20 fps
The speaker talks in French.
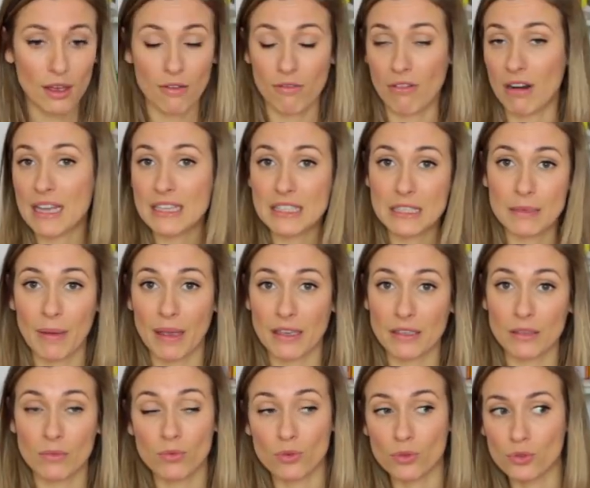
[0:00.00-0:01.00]
Voilà, si par
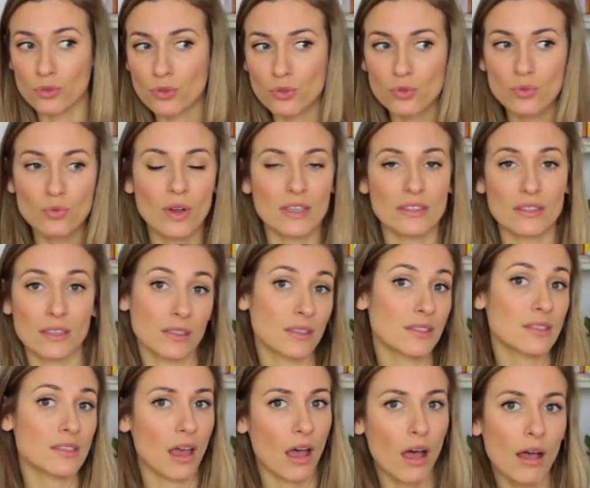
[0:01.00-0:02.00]
exemple votre genou a
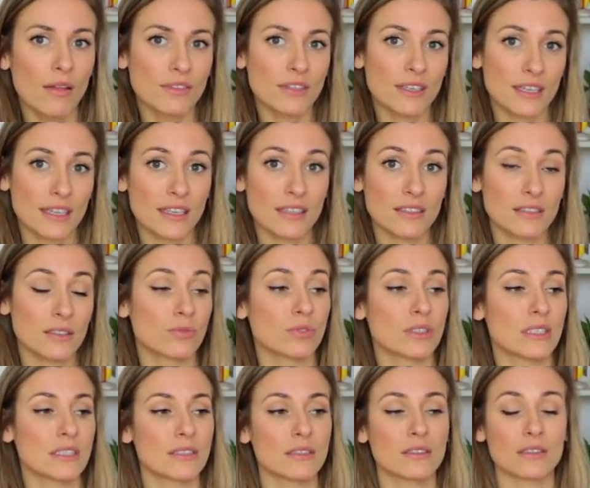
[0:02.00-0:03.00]
tendance à rentrer, si
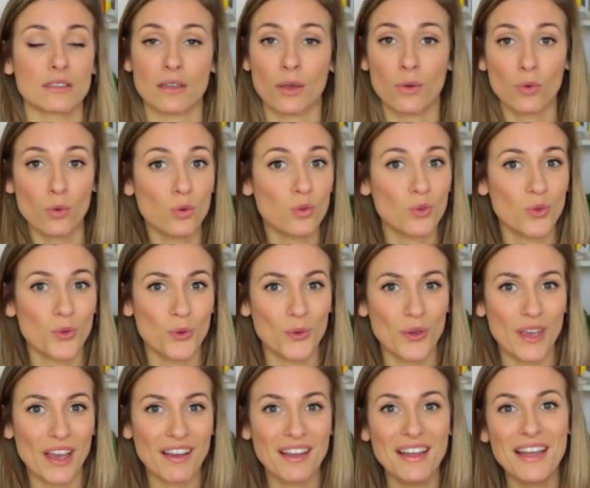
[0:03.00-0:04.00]
vous étiez dans un cours de
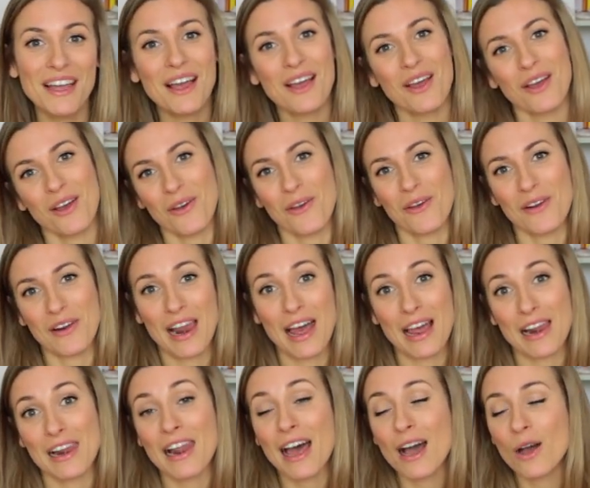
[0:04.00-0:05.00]
yoga,
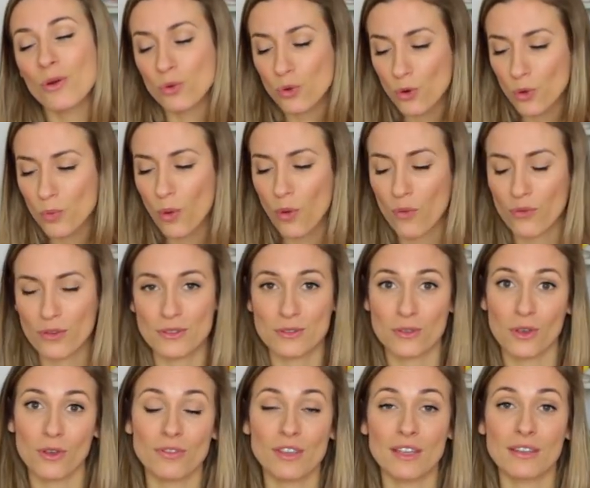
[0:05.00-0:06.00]
là où le
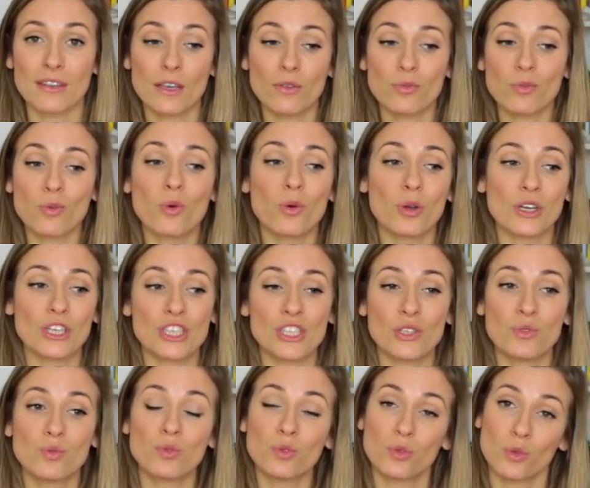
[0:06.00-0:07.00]
professeur viendrait vous
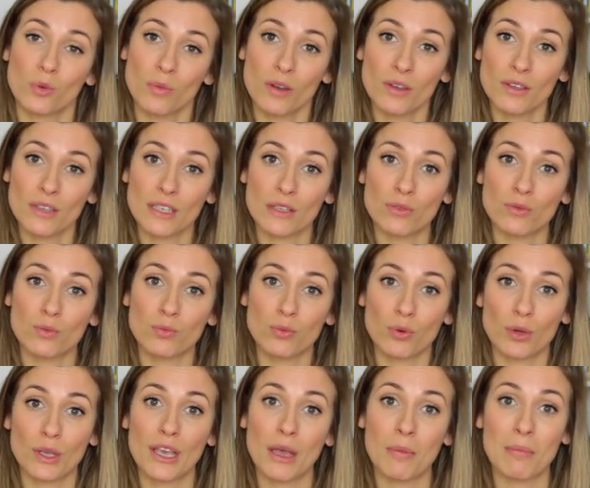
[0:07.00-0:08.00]
corriger doucement et vous
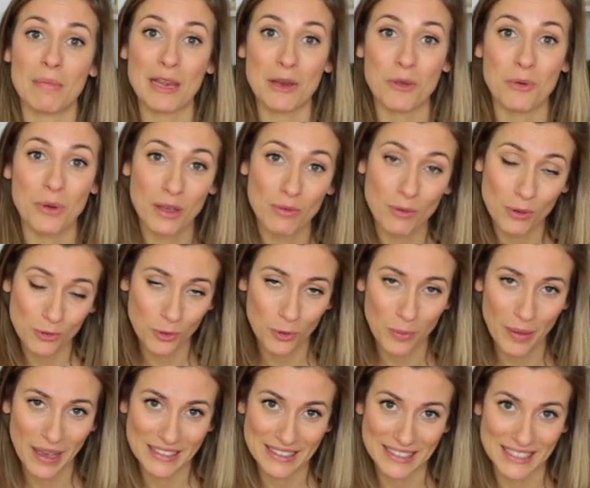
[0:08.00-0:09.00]
pourriez améliorer votre
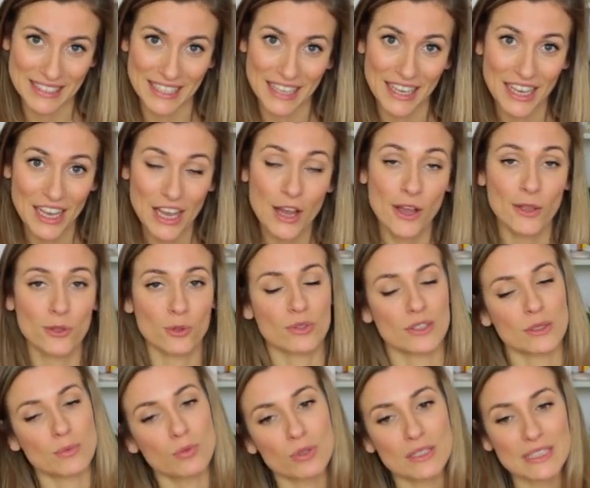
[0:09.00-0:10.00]
pratique. Donc
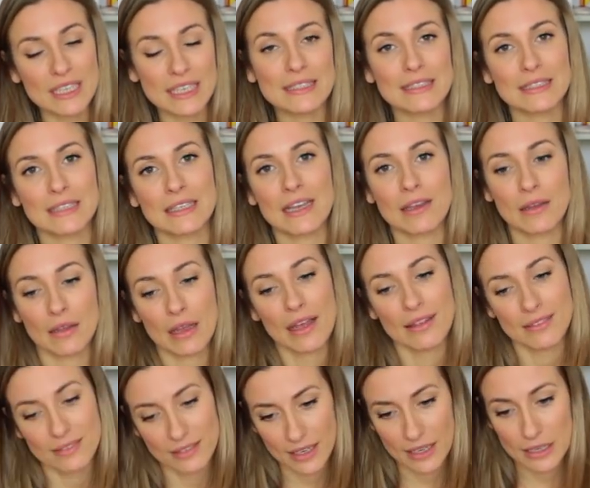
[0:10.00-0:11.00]
c'est pour ça que c'est
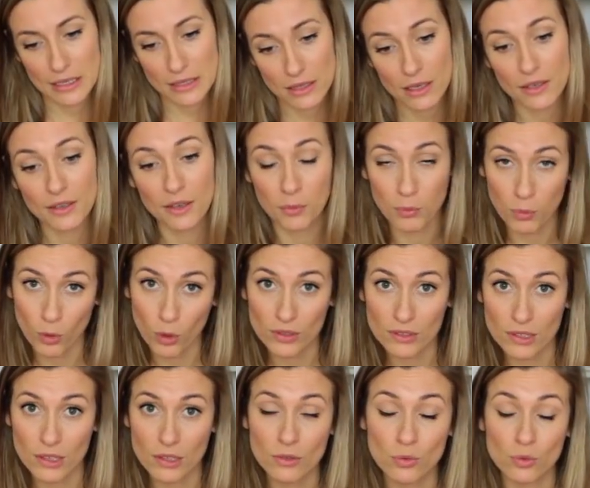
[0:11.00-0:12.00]
intéressant et
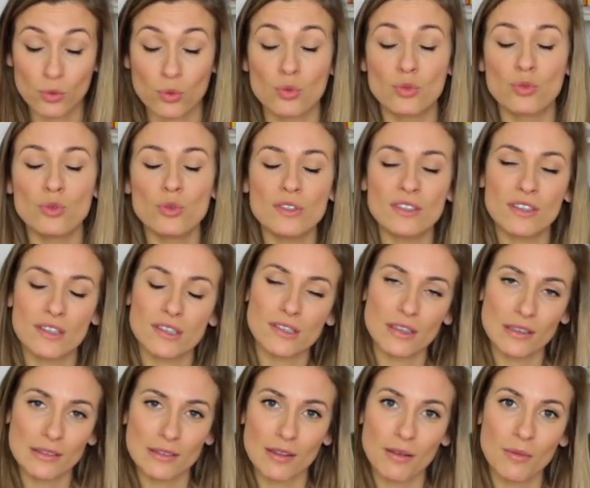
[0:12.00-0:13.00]
important de de temps
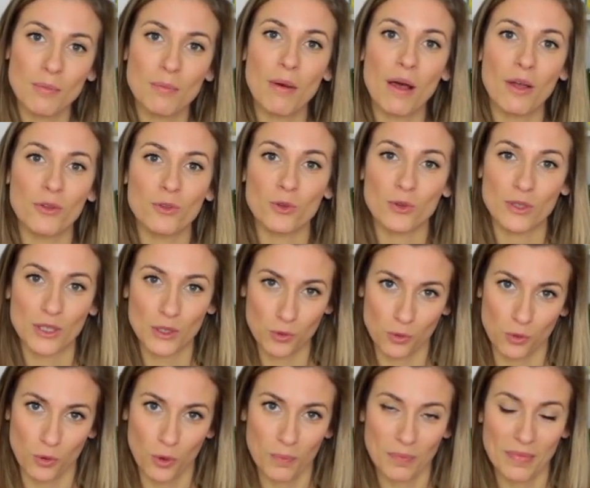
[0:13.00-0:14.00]
en temps prendre des
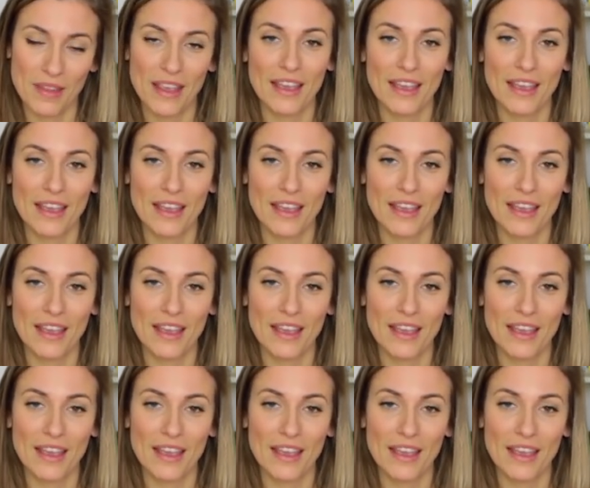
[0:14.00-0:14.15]
cours.